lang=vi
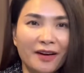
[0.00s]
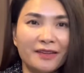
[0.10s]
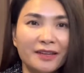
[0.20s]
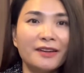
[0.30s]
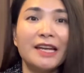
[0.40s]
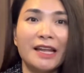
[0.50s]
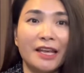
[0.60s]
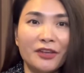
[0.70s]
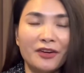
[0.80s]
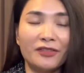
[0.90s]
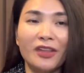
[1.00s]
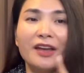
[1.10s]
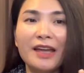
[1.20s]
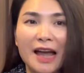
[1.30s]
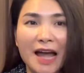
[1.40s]
cơ địa là da nhờn,
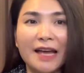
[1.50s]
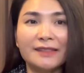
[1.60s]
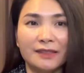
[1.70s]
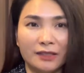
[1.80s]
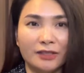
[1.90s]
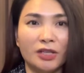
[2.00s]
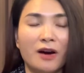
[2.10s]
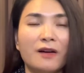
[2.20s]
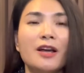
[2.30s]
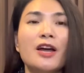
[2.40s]
thì hai sự lựa chọn